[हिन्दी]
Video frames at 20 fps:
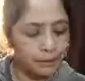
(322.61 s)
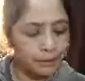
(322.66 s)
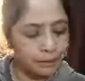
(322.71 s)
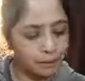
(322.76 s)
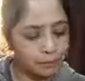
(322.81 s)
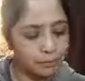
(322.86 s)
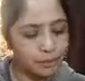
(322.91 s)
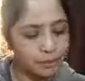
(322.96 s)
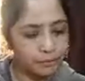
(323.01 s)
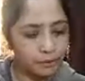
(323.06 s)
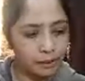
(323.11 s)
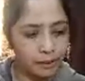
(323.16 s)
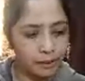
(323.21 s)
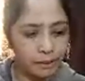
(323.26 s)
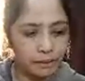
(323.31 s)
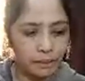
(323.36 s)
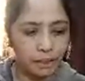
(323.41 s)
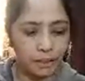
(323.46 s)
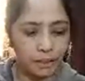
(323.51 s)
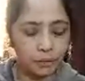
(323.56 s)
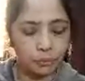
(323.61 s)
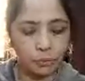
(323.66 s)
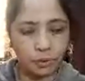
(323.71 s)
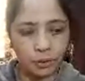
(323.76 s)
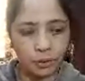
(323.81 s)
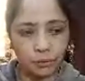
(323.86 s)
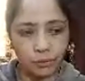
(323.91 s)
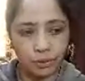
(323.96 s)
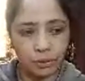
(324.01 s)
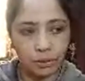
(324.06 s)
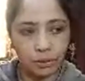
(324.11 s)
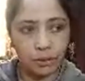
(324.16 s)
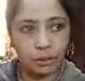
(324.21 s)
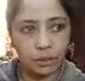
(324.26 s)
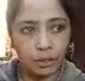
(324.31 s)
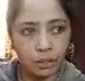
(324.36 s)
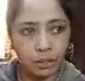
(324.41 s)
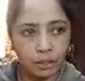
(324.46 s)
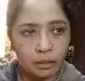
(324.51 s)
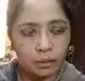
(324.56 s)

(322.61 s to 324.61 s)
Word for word: इसका कब्जे वगैरह सारे टूटे हुए थे